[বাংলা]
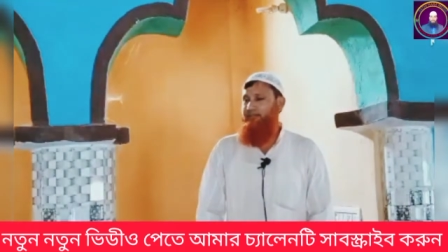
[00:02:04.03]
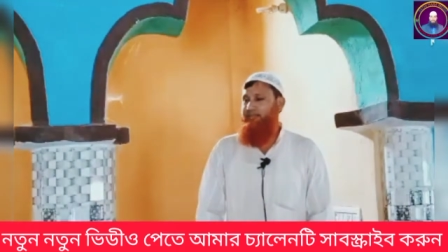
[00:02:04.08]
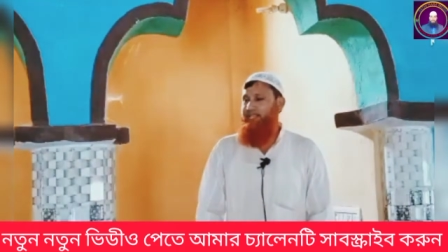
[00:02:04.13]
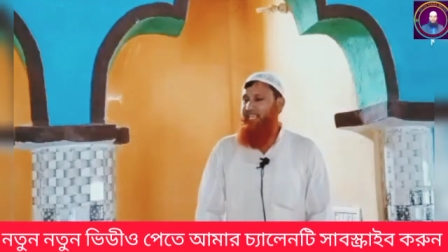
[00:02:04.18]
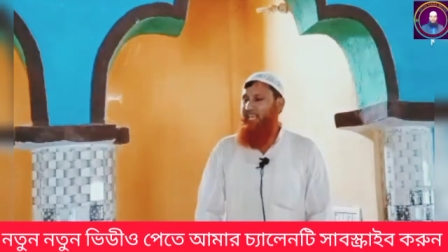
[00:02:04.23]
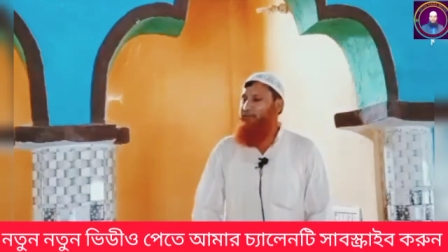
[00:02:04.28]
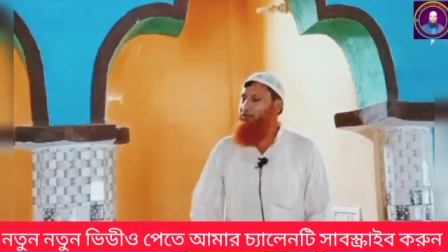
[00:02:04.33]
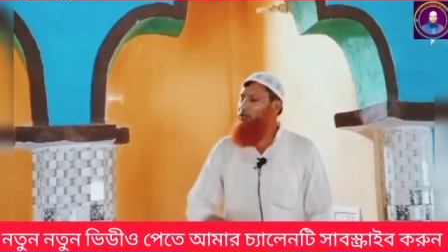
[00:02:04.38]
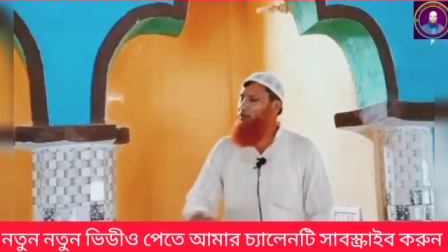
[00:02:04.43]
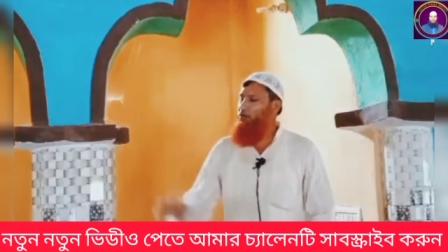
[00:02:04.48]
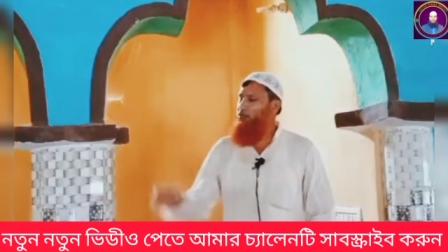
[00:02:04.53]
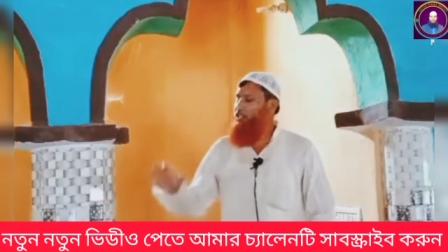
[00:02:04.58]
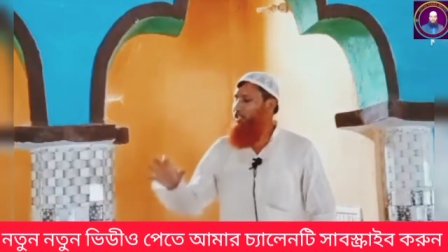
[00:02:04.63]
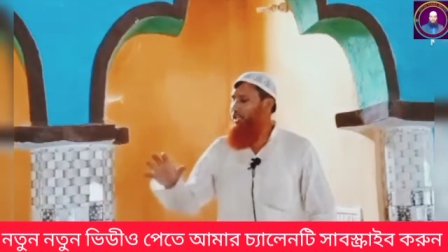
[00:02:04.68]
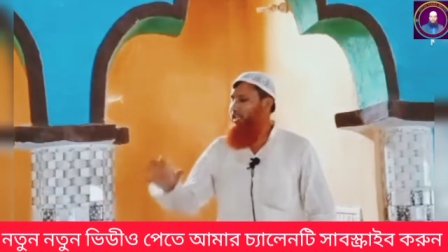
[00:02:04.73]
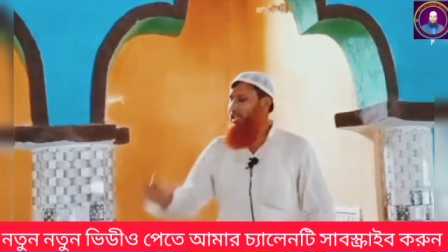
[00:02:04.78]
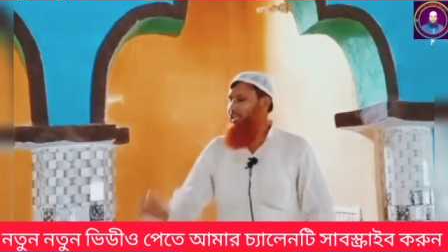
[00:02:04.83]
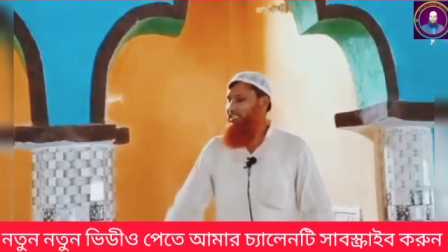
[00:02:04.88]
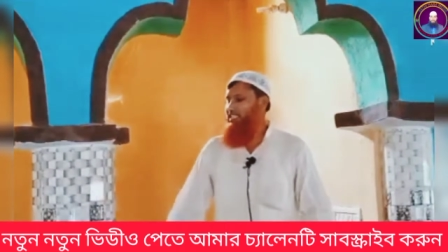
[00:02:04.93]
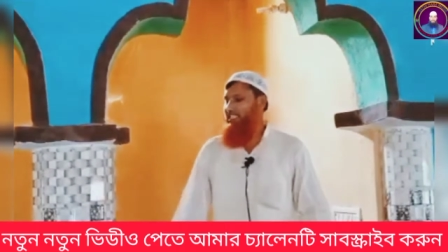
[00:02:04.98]
এমন
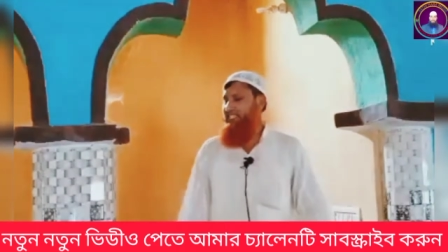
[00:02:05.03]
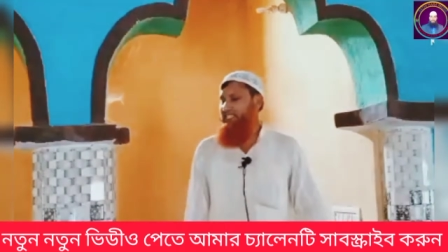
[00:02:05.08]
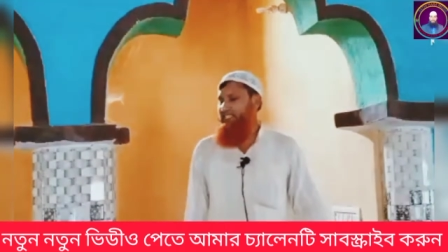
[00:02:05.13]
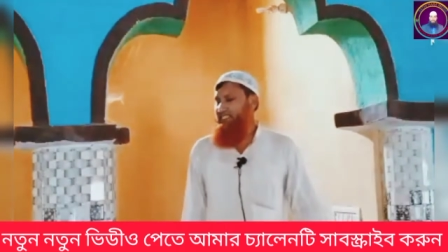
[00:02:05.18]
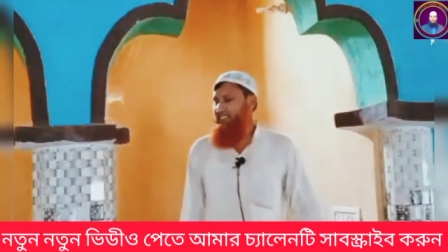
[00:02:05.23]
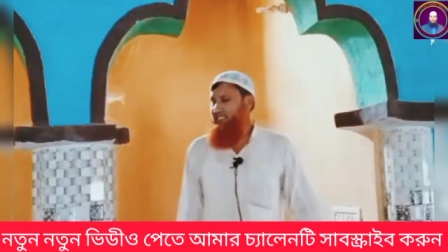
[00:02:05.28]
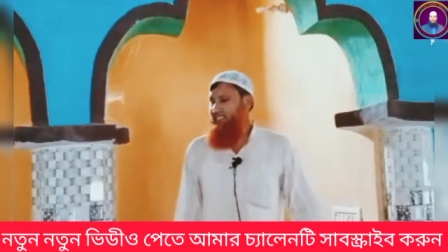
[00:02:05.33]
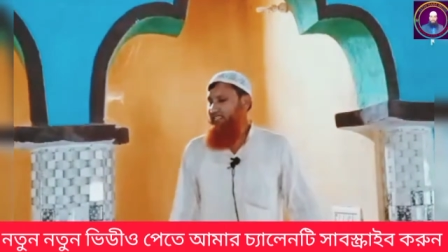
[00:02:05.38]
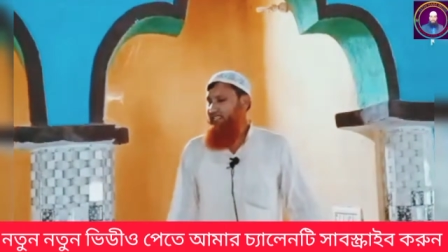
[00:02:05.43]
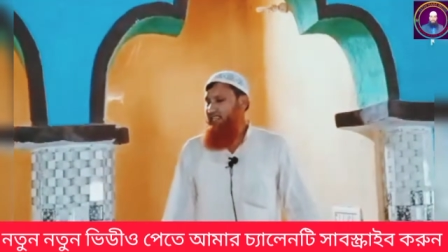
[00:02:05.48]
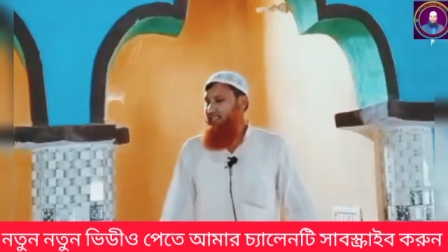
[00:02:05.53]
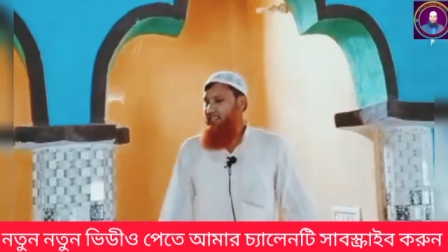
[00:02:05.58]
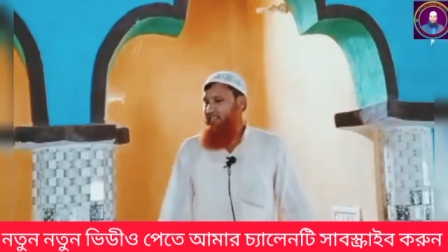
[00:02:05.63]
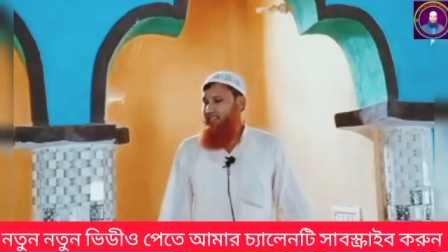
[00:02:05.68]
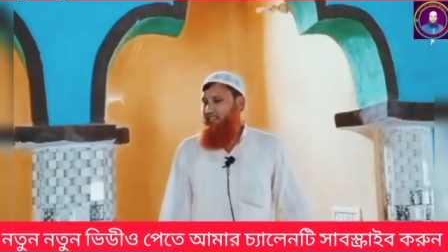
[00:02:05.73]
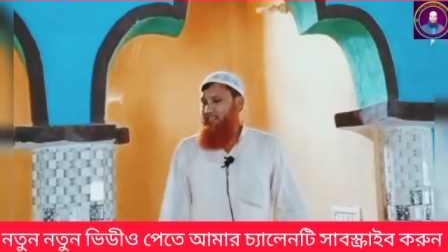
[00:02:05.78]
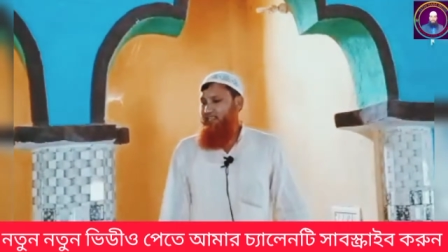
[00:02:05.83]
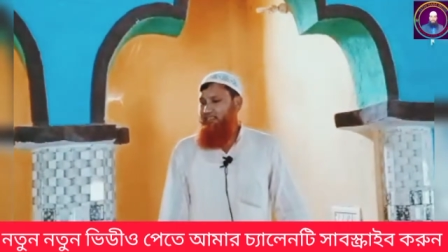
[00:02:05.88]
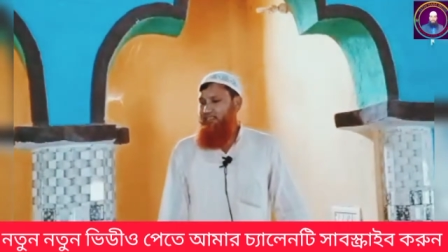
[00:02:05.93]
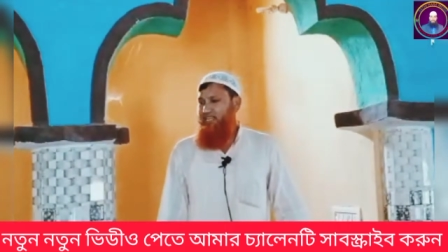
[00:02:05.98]
মশাল্লি আছে
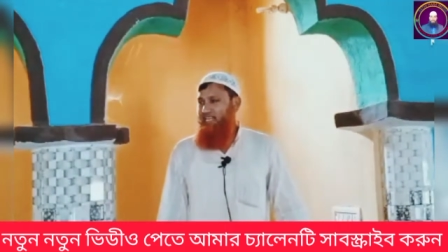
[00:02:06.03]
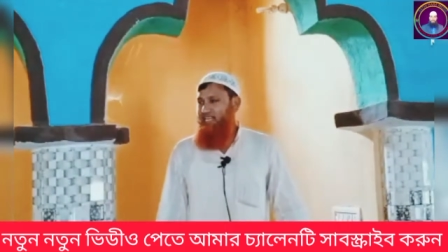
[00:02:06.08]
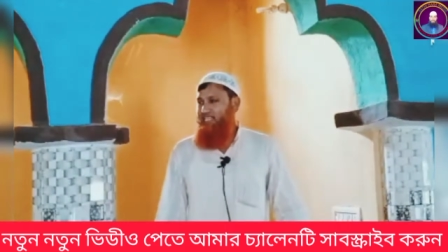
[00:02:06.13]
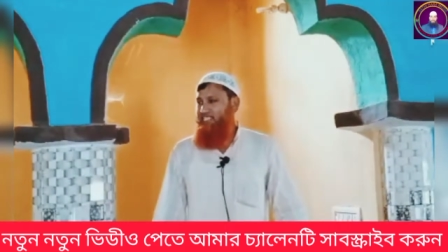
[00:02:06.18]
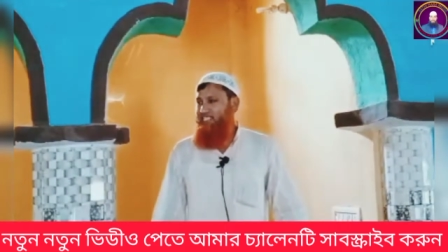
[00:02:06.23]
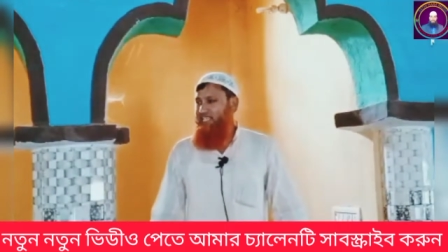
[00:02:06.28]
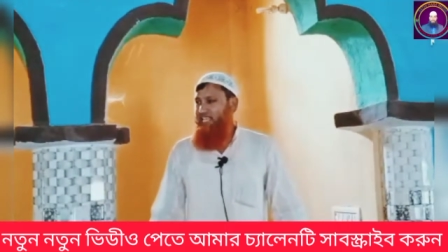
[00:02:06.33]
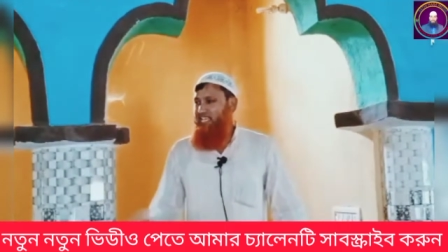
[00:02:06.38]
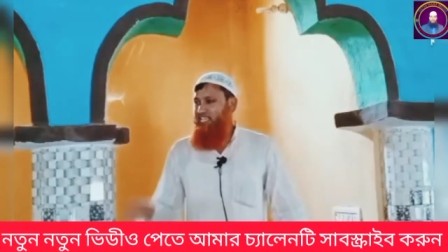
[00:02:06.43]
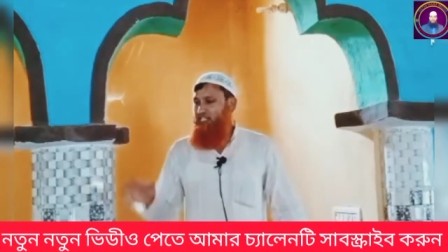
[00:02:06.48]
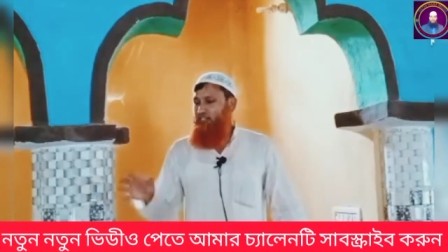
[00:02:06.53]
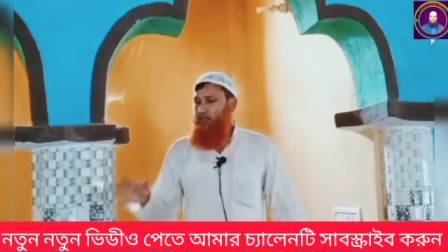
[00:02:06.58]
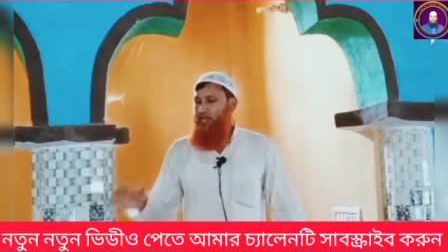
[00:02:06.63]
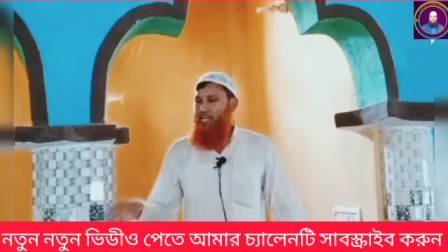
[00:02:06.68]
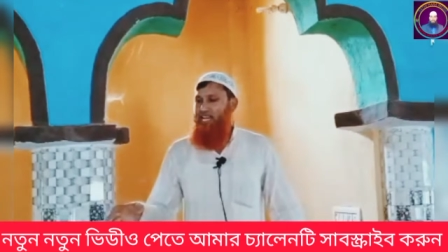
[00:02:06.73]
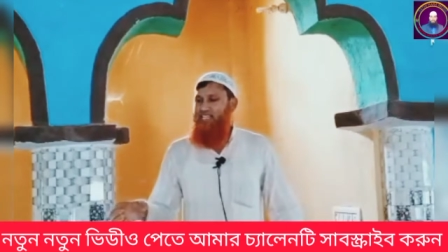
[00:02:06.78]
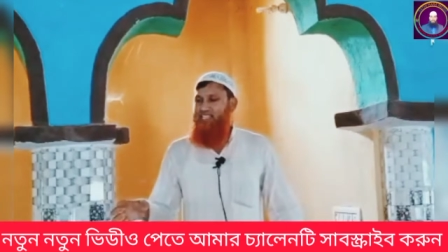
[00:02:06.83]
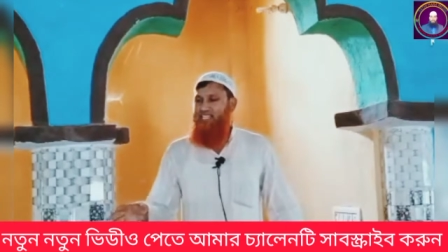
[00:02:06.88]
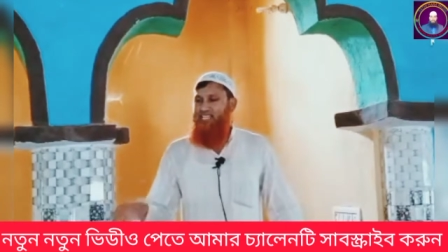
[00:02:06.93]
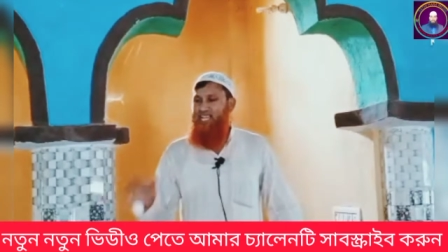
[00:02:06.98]
তাহলে সেই
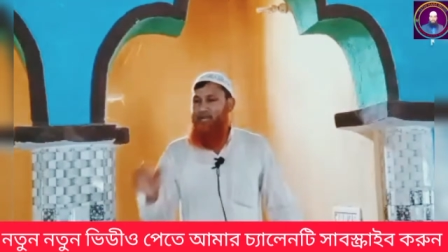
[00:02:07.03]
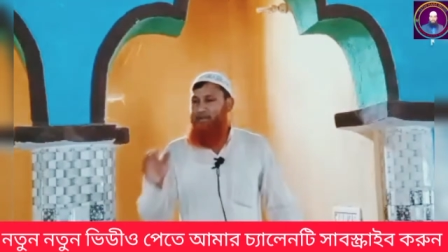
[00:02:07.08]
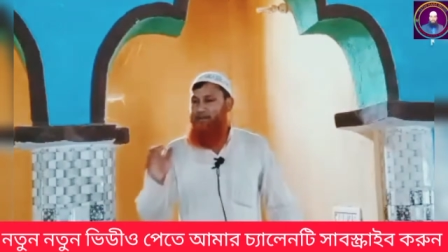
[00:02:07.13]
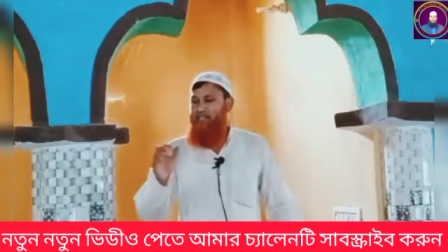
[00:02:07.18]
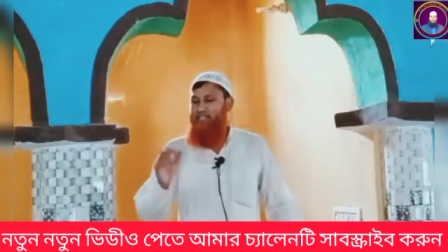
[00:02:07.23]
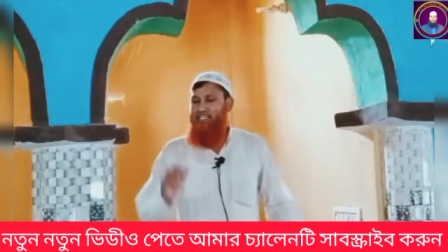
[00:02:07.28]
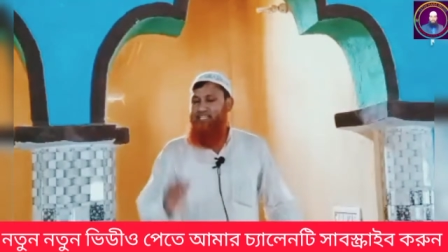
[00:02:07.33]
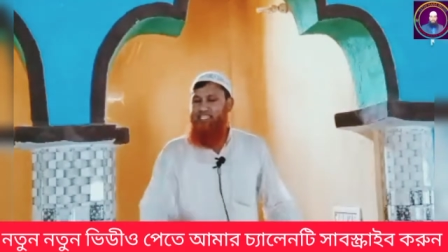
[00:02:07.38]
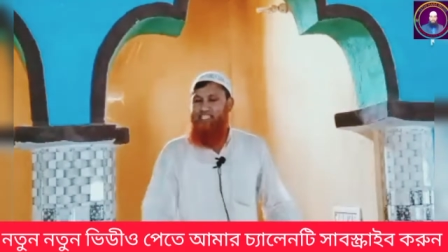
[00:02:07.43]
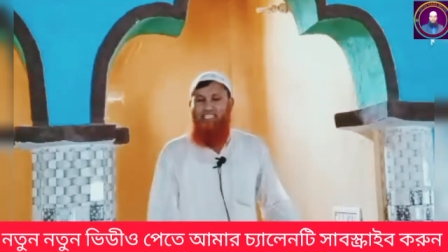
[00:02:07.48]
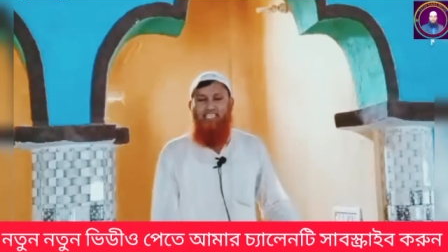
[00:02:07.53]
সলাপ থেকে আমাদেরকে